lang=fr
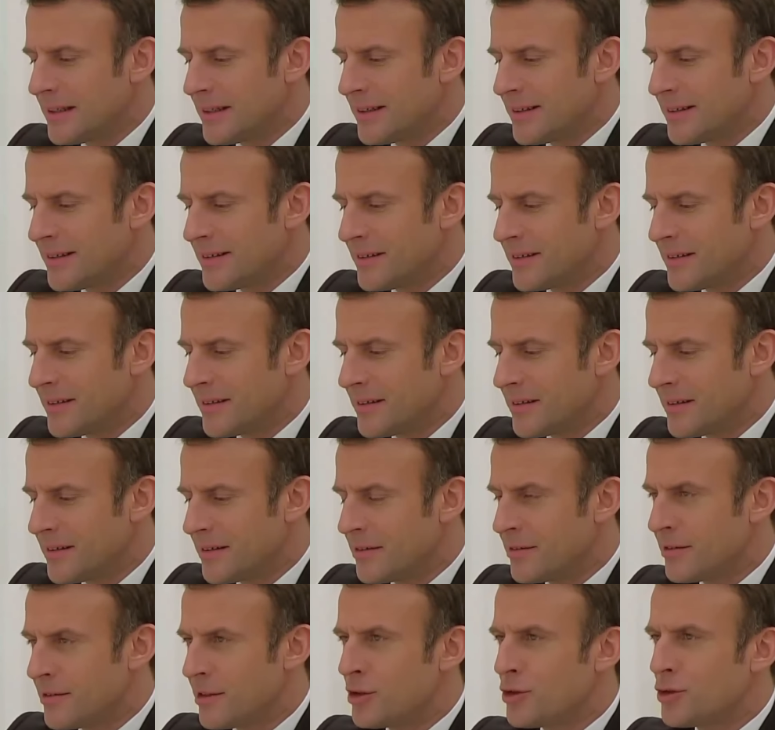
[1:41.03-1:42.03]
scolaire.
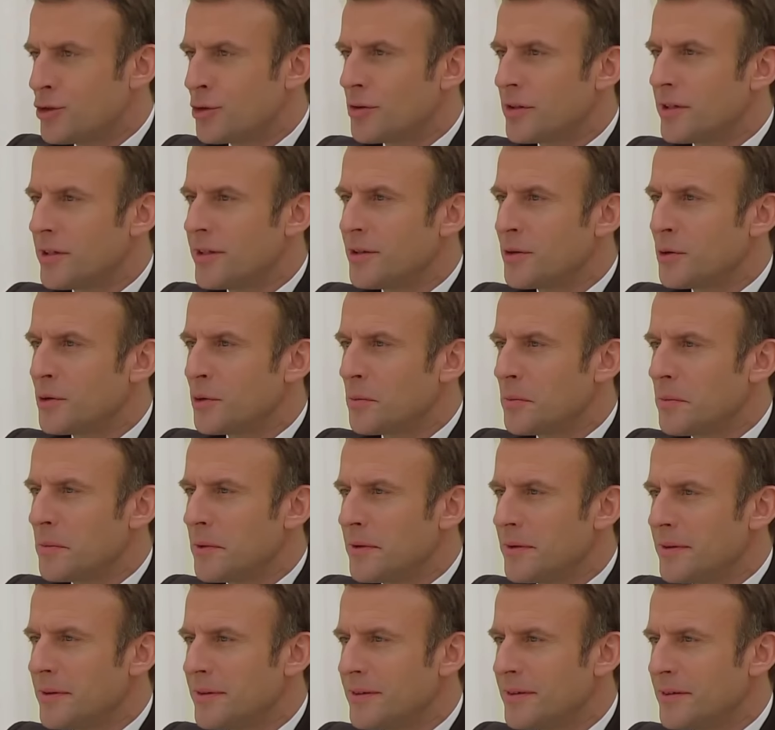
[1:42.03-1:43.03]
Ah, bah, c'est des années
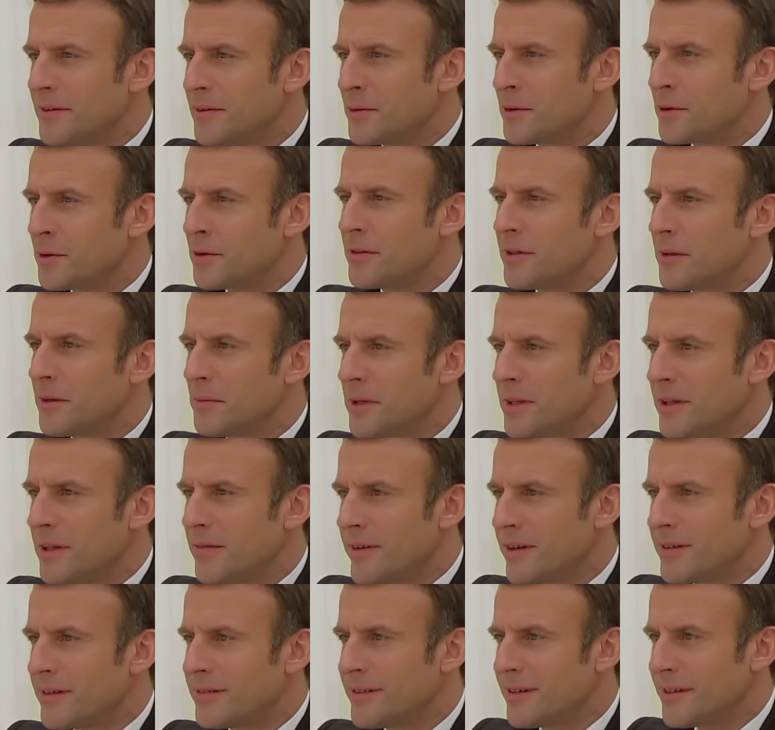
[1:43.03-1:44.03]
bonheur. La
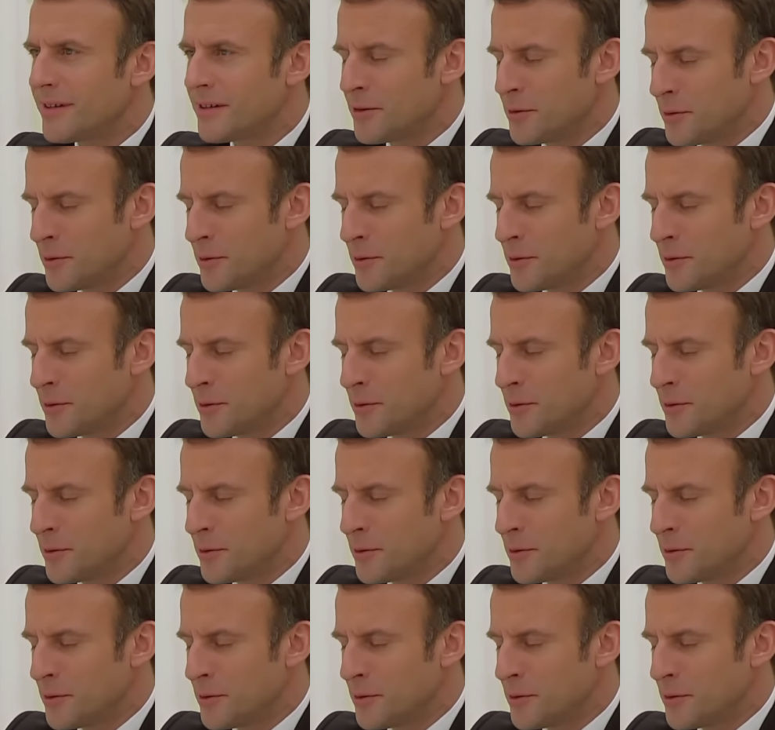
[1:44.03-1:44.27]
Providence, a bien,